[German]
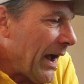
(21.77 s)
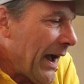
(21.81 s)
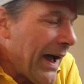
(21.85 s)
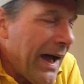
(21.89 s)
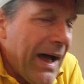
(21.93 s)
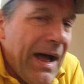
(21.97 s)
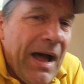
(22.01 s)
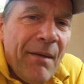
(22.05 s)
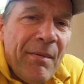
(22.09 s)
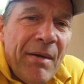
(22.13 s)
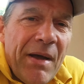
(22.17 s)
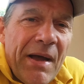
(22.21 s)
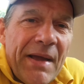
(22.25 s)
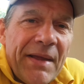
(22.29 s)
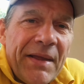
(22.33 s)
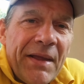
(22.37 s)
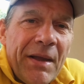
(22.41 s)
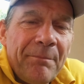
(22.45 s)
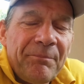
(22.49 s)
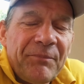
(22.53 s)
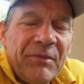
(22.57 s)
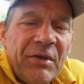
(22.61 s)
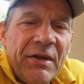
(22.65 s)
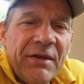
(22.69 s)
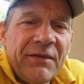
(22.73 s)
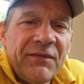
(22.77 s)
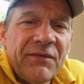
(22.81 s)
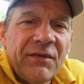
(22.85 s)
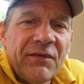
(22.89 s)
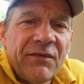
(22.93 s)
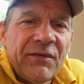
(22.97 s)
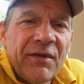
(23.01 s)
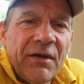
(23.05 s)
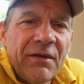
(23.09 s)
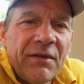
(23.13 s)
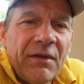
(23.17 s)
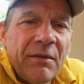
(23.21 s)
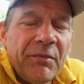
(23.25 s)
aber ich habe die letzte
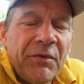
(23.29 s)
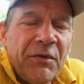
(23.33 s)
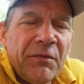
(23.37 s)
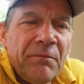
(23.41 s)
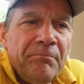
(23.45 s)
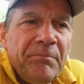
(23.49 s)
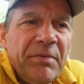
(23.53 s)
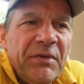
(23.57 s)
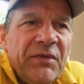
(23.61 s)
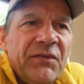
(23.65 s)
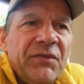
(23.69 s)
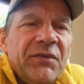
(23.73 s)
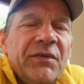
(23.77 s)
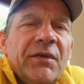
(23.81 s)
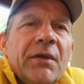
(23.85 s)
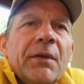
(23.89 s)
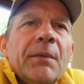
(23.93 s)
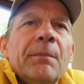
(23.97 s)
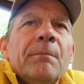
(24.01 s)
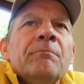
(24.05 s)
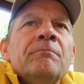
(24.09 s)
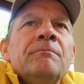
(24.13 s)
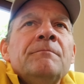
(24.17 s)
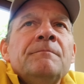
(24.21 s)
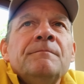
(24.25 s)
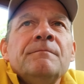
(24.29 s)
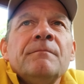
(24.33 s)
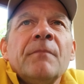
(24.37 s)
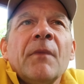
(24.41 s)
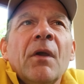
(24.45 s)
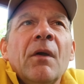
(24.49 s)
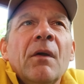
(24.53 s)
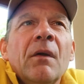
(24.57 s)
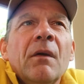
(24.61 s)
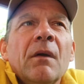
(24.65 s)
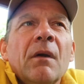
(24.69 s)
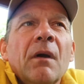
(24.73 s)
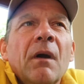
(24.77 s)
Zeit habe ich ein bisschen,
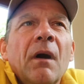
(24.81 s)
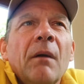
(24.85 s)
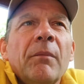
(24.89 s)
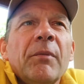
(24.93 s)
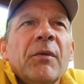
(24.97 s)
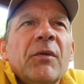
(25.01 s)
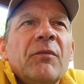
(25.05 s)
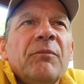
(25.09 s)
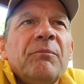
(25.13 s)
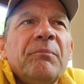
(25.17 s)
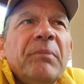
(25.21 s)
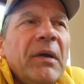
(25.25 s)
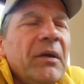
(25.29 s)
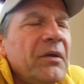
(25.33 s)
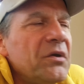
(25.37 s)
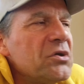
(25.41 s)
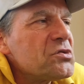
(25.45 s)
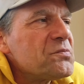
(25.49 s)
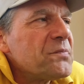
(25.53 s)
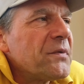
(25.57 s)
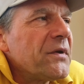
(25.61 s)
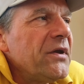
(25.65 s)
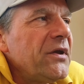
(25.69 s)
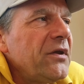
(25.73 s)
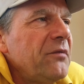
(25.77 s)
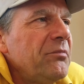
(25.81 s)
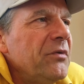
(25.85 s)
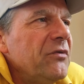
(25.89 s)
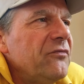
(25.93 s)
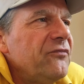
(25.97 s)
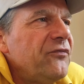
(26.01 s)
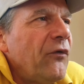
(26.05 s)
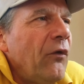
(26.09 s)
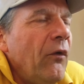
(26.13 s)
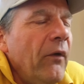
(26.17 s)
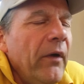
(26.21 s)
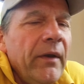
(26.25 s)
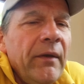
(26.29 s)
habe ich bei Gesprächen mit
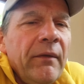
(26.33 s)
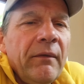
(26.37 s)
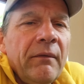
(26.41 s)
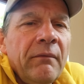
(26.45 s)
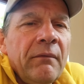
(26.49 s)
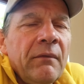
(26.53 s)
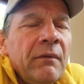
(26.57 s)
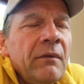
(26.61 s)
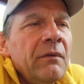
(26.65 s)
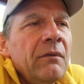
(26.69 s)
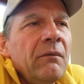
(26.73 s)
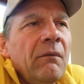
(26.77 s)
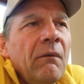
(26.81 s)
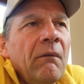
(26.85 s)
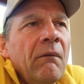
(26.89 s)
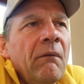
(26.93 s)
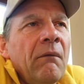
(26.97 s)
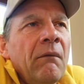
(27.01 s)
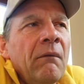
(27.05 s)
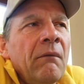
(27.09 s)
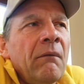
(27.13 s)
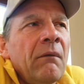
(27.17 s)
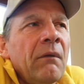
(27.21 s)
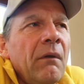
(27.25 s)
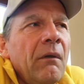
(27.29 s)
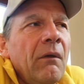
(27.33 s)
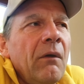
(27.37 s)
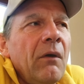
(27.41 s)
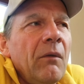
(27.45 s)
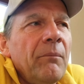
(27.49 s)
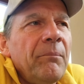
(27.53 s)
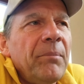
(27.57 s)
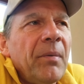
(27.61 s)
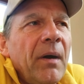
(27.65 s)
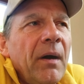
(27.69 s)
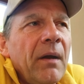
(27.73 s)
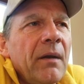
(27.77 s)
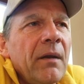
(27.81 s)
Freunden und
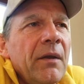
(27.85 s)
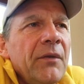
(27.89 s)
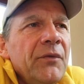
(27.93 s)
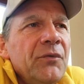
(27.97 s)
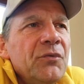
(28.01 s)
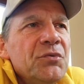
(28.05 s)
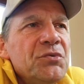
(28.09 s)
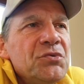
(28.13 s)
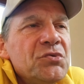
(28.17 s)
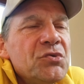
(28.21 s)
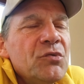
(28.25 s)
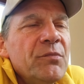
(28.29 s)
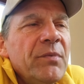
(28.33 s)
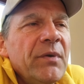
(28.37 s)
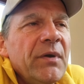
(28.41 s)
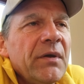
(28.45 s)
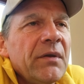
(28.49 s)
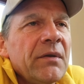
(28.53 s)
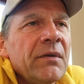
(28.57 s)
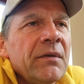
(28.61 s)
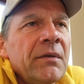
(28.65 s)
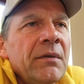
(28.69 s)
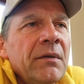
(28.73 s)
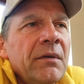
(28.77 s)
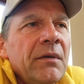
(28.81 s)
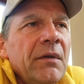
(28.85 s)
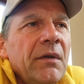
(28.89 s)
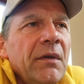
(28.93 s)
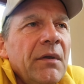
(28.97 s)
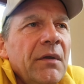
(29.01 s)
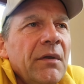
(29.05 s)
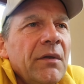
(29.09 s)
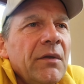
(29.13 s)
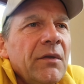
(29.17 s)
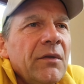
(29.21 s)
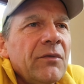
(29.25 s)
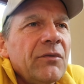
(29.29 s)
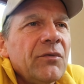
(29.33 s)
auch bei anderen YouTubern
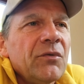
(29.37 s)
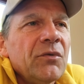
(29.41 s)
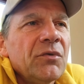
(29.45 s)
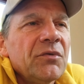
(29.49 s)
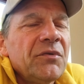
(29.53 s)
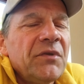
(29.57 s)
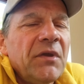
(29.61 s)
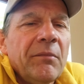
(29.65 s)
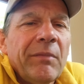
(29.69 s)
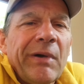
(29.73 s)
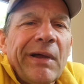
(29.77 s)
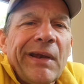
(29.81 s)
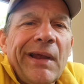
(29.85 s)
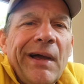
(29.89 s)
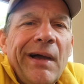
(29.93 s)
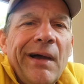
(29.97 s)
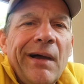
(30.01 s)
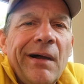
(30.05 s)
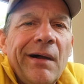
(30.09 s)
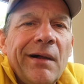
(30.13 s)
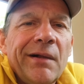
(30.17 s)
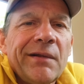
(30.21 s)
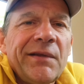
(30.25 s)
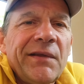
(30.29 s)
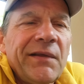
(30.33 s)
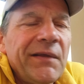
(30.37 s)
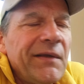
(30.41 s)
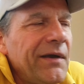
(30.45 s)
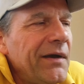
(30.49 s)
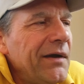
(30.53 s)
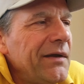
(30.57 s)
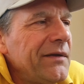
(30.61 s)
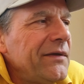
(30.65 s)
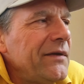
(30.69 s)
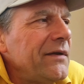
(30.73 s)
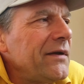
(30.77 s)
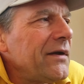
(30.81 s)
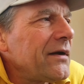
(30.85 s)
so Thema
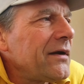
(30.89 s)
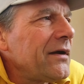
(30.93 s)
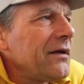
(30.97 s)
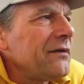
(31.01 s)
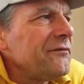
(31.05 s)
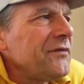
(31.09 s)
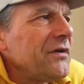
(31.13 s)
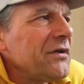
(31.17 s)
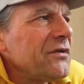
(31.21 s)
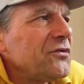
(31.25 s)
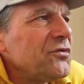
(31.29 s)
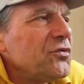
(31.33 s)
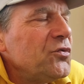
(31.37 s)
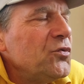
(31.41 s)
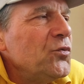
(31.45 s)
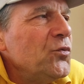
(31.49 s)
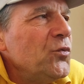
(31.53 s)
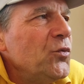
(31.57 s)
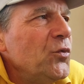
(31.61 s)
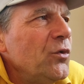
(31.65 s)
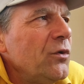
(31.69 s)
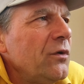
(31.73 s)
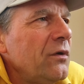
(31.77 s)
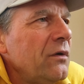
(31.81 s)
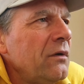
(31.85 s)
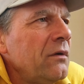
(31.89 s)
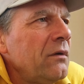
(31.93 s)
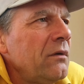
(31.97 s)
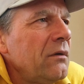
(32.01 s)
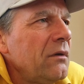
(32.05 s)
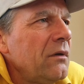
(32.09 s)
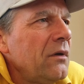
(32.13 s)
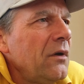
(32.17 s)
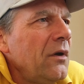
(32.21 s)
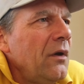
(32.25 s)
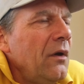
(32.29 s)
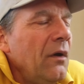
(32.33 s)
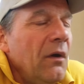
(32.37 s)
Nachhaltigkeit, jeder kann was tun.
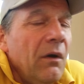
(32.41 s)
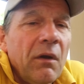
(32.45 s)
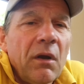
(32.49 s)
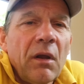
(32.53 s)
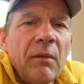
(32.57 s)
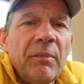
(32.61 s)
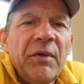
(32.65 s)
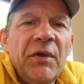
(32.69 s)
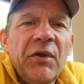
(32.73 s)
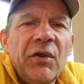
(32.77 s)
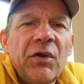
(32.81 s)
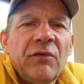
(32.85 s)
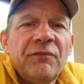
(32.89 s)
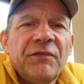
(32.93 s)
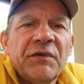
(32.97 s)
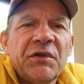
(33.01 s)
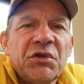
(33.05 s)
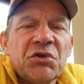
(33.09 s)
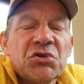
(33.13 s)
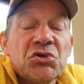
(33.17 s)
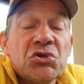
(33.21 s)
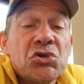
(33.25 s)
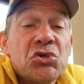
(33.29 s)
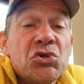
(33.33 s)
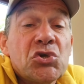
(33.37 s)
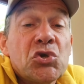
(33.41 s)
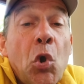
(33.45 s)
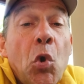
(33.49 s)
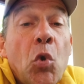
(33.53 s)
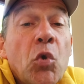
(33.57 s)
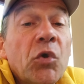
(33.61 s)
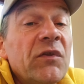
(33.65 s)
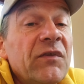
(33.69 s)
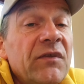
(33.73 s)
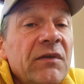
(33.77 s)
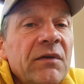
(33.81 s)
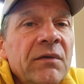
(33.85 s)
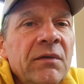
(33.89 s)
Und da bin ich auf was
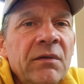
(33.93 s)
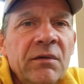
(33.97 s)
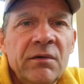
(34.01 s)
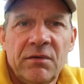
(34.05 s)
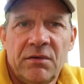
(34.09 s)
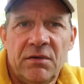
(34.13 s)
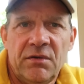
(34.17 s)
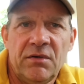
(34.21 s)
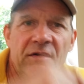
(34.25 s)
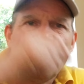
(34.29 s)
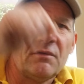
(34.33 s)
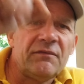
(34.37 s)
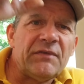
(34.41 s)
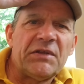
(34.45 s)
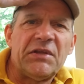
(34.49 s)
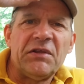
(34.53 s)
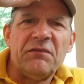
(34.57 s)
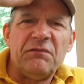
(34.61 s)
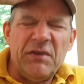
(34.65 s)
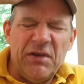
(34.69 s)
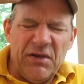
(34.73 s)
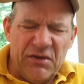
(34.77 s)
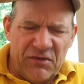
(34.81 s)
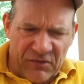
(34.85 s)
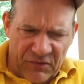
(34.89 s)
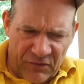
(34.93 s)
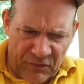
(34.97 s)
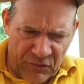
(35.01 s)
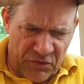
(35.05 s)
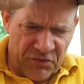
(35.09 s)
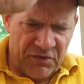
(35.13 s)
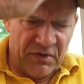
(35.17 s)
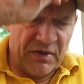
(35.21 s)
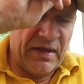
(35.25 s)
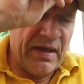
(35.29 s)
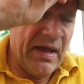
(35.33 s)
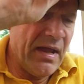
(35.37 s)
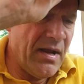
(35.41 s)
gestoßen, was die wenigsten
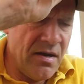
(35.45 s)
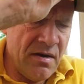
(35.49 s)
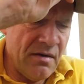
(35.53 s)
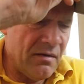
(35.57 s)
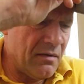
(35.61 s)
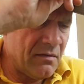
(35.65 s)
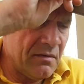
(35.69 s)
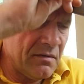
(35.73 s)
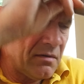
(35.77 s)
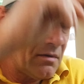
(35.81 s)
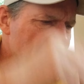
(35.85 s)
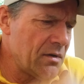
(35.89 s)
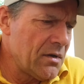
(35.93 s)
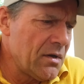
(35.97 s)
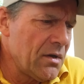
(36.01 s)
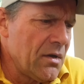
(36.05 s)
Leute kennen.